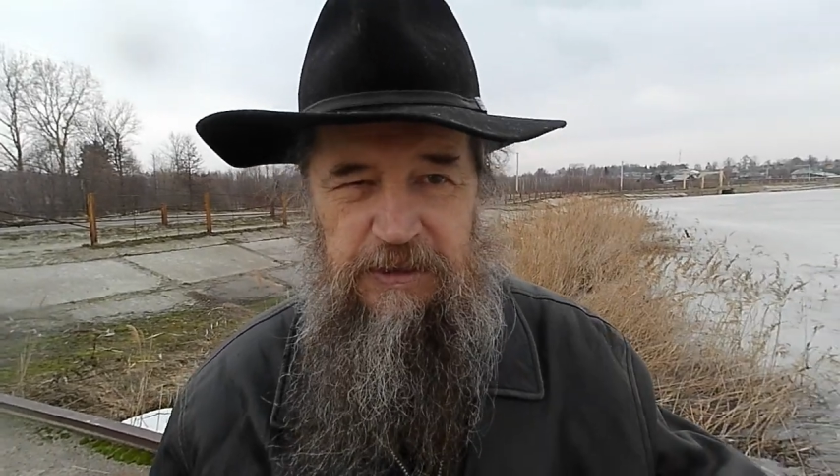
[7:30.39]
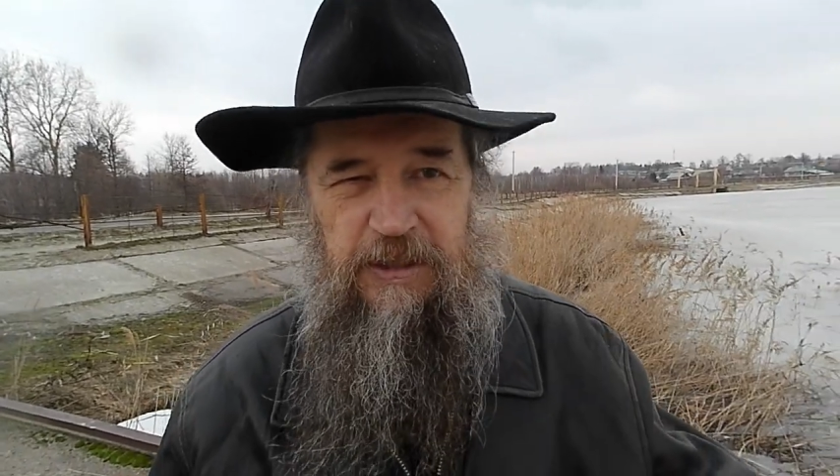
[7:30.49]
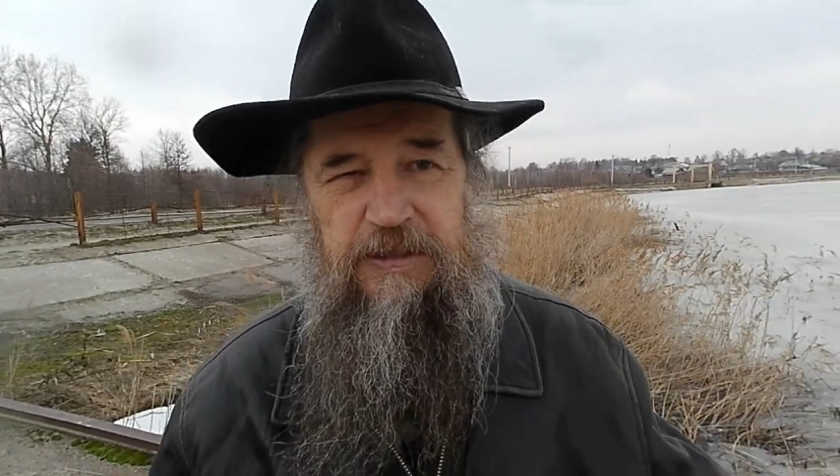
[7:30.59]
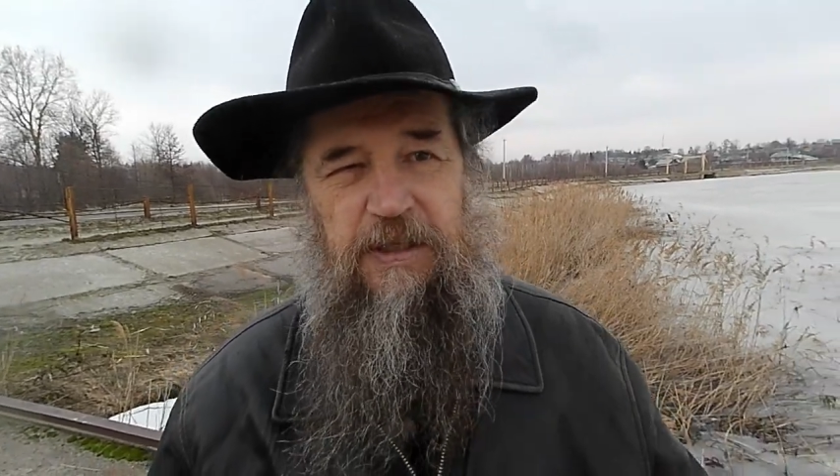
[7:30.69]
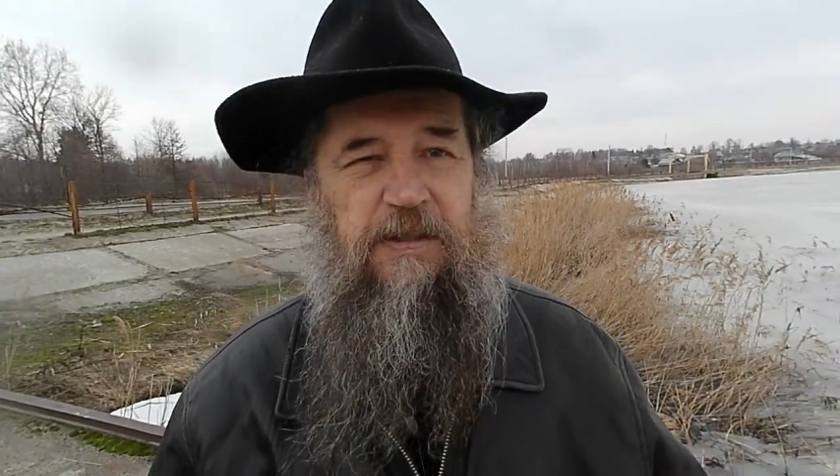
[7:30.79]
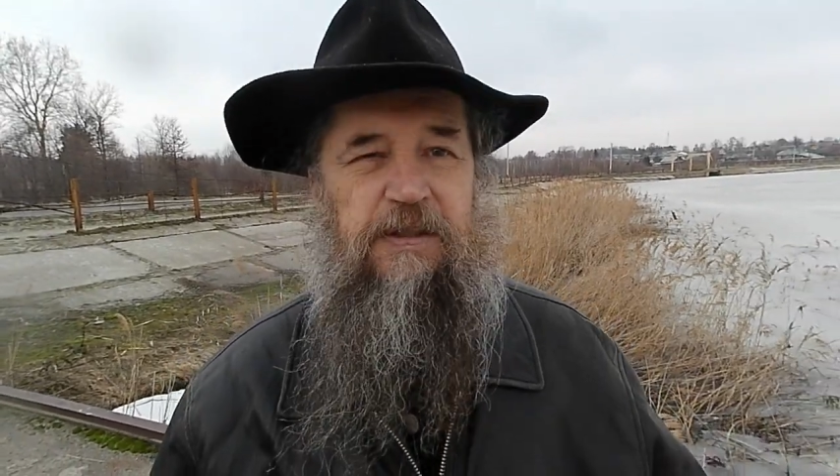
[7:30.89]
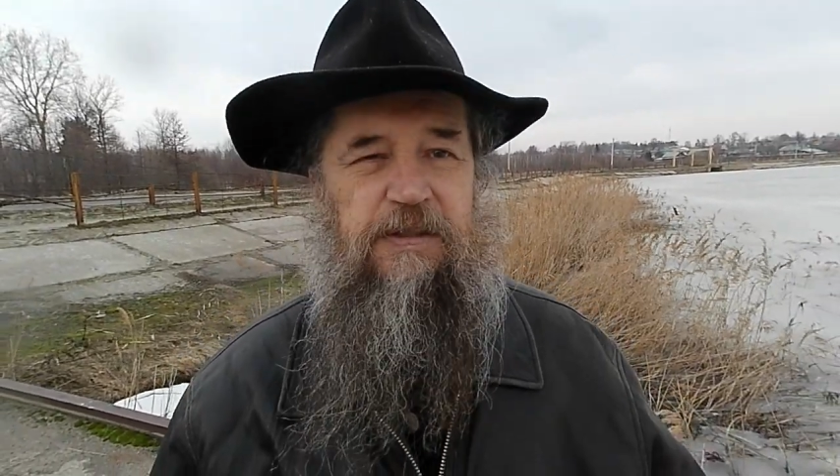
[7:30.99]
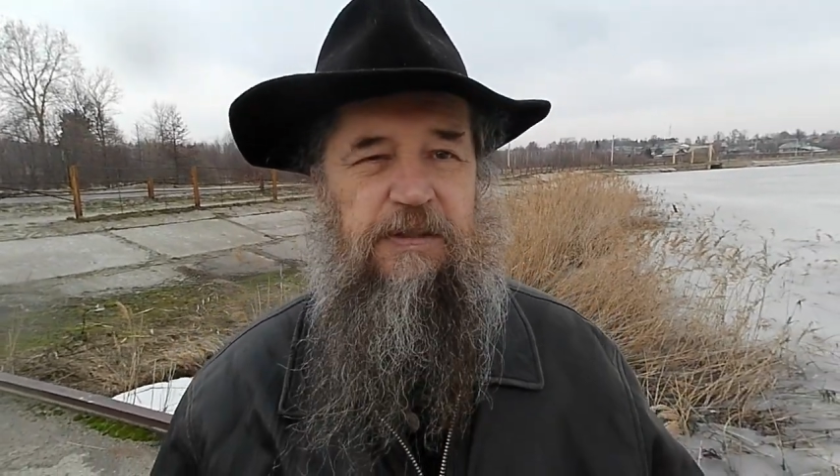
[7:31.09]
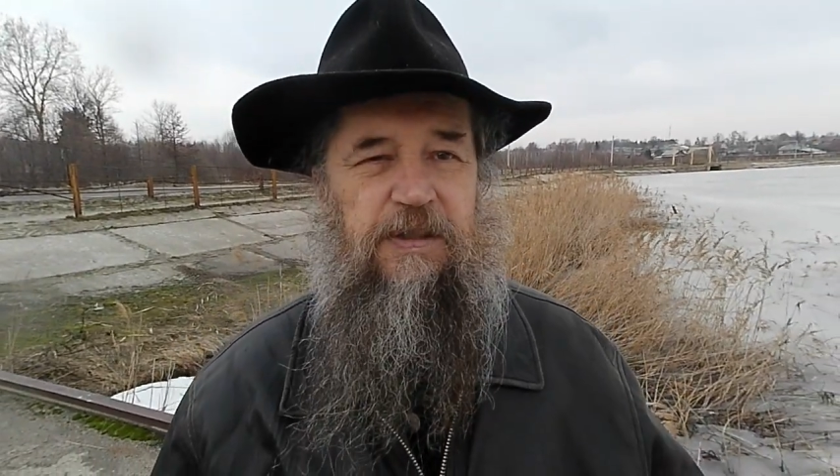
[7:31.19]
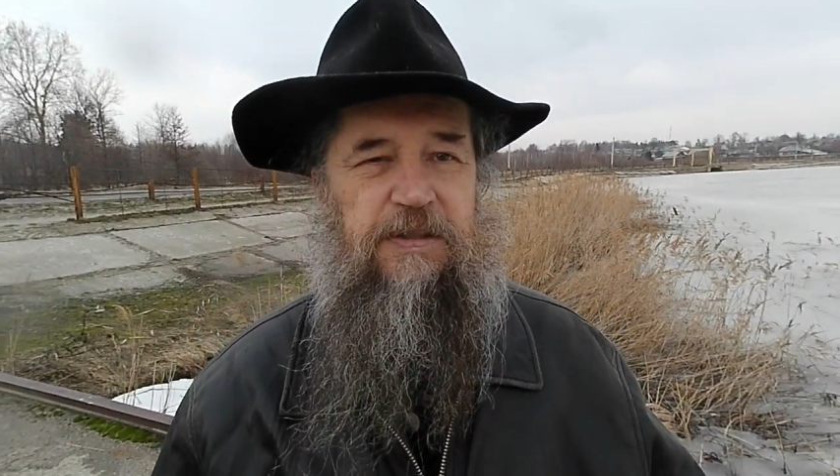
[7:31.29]
сначала
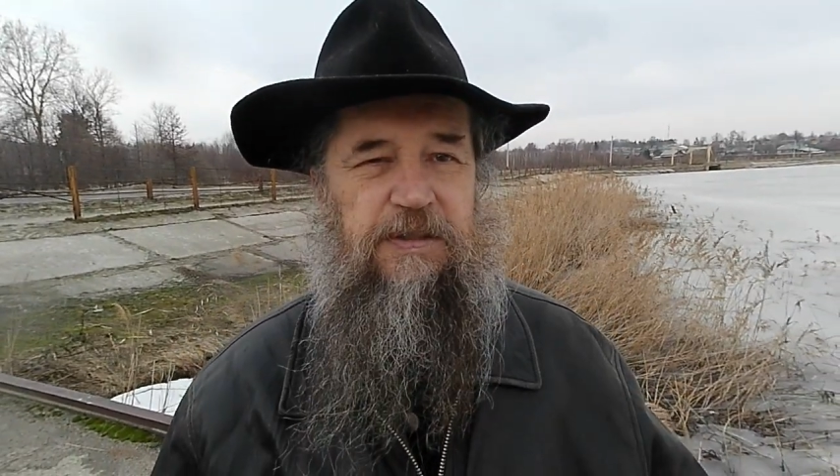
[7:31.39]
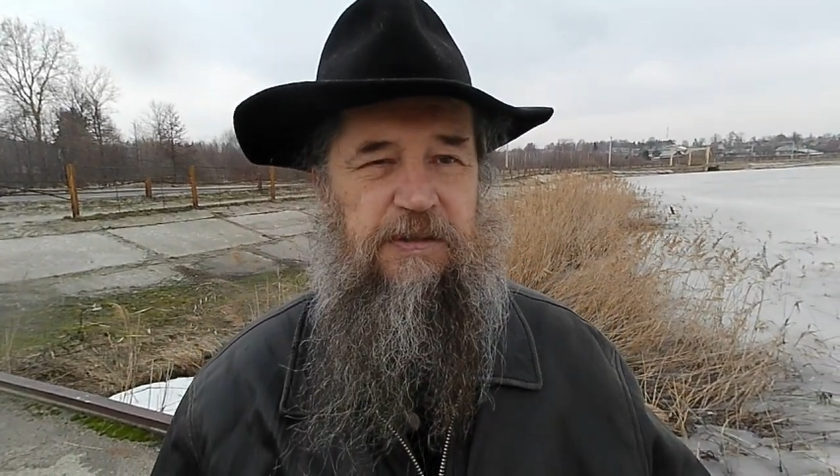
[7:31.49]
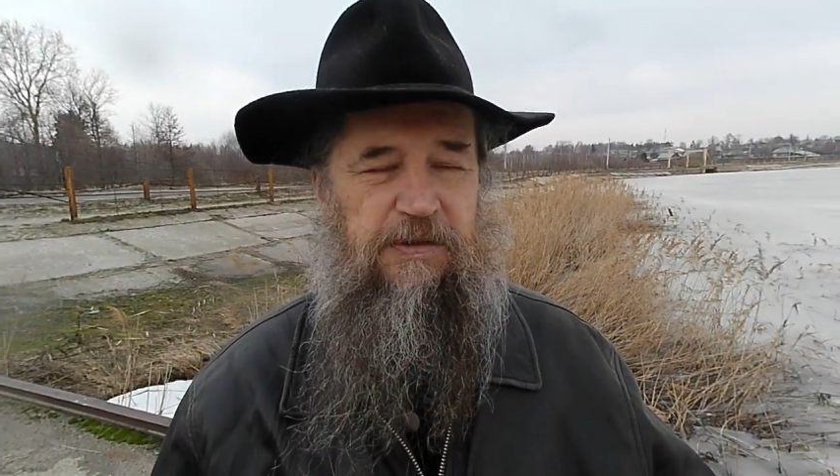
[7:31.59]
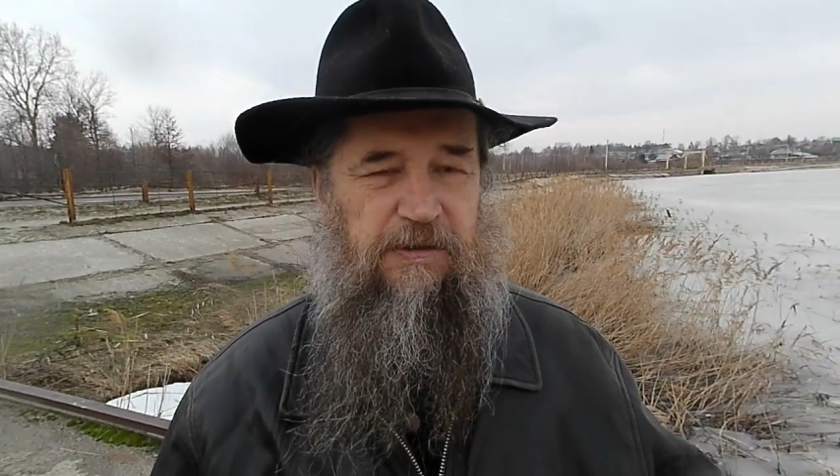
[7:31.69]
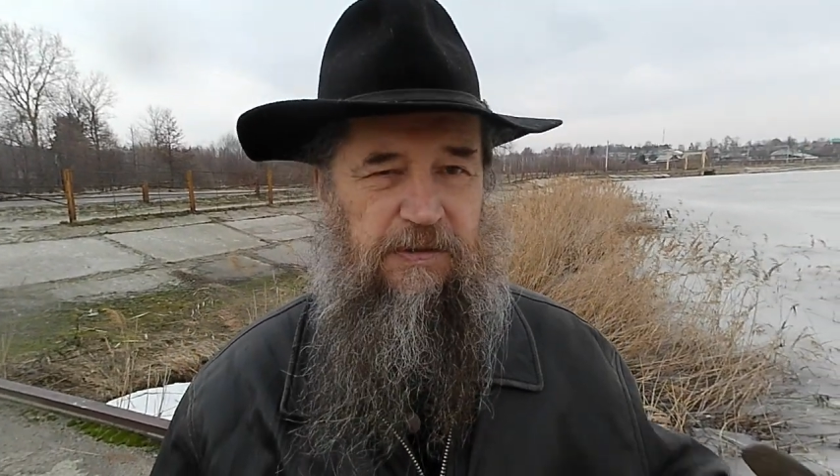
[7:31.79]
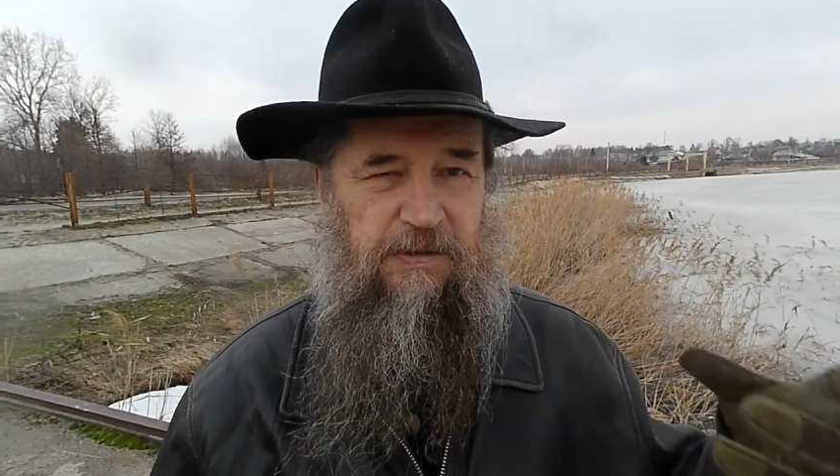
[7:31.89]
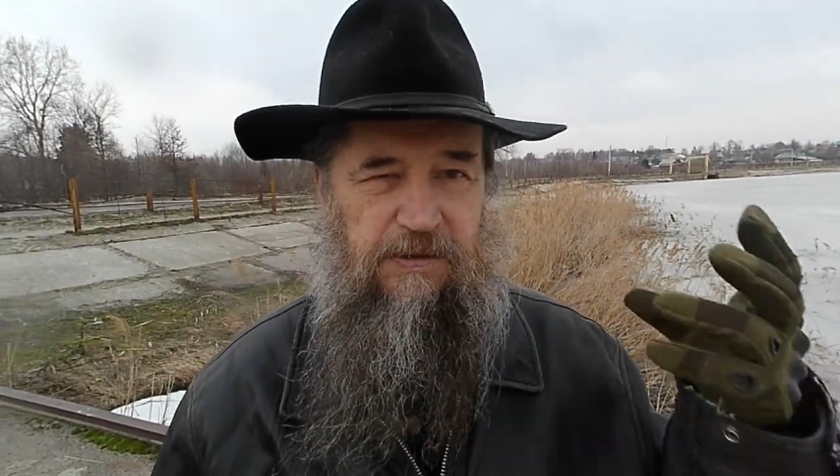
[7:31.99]
эти токсины,